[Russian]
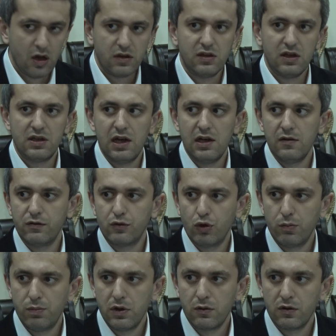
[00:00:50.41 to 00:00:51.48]
не долив
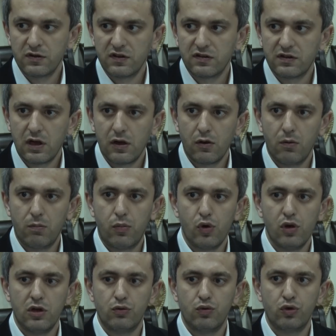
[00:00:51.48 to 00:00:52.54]
топлива составил
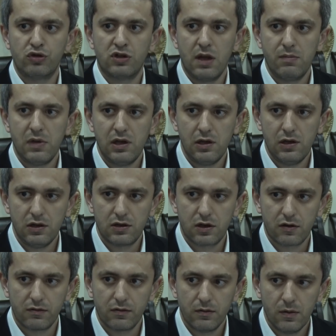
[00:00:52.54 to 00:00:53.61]
более 200 миллилитров.